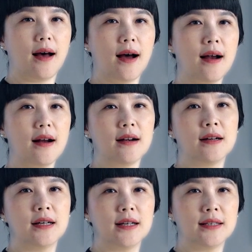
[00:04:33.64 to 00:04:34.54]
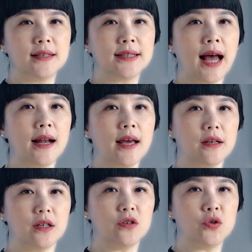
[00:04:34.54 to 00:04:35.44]
二，大量
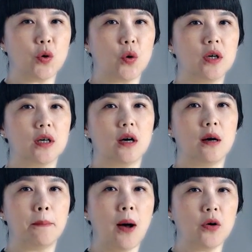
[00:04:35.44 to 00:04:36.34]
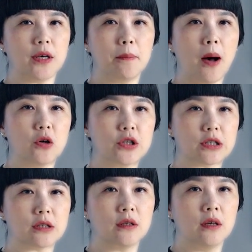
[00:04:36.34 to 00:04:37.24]
饮酒和暴饮暴
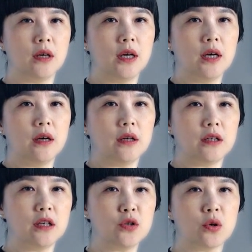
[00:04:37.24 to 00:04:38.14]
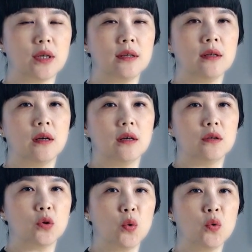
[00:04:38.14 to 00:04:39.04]
食，乙醇
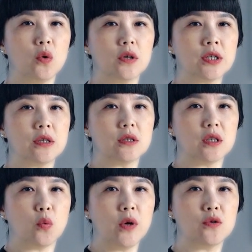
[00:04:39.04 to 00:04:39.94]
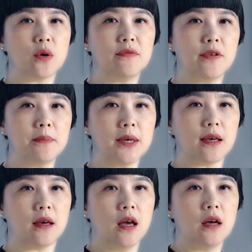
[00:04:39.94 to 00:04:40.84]
通过刺激胃酸分
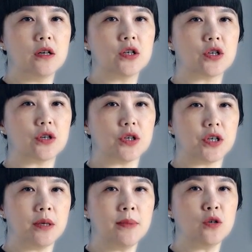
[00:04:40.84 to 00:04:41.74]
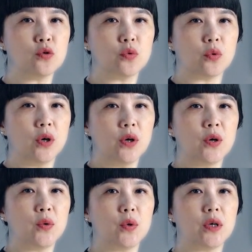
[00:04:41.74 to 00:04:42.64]
泌，使胰泌素
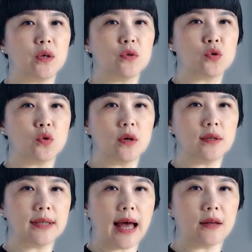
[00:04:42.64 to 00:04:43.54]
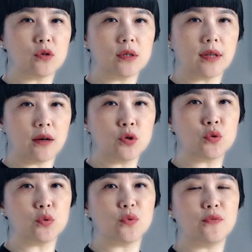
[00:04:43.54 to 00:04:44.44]
与缩胆囊
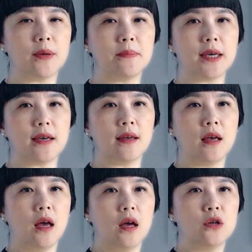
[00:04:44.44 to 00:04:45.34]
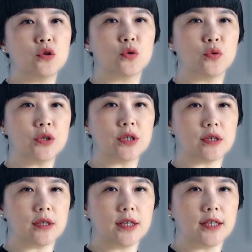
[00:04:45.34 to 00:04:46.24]
素分泌，促
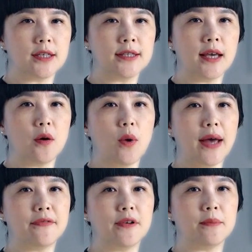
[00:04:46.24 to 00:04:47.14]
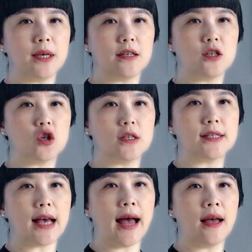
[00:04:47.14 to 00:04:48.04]
使胰腺外分泌增
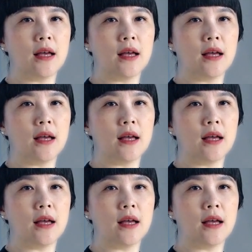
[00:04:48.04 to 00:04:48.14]
加，